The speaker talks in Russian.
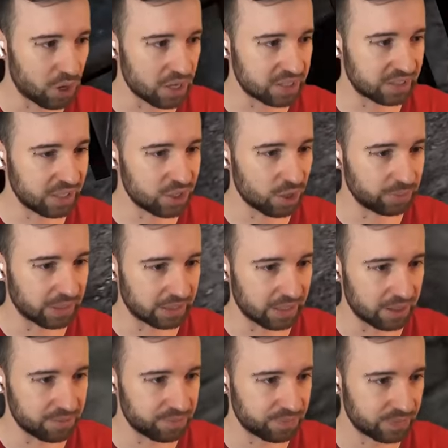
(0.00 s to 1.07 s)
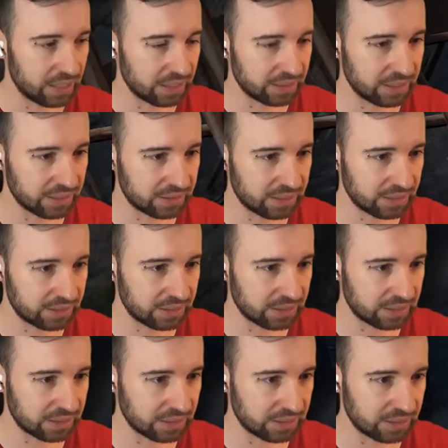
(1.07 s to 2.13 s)
Просто идем тогда. Та -та -та -та
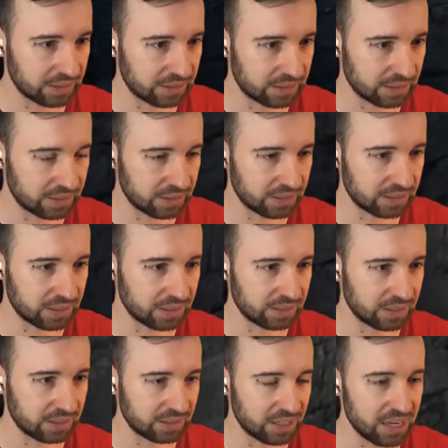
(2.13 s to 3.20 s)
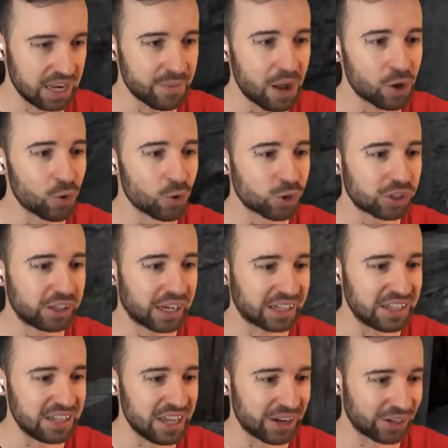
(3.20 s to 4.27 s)
-та -та -та -та -та Я не могу уже
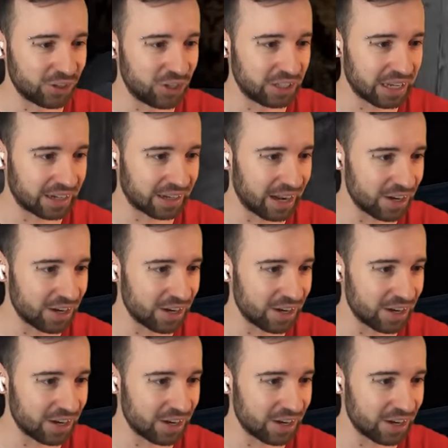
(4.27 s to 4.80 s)
так не нервничать, как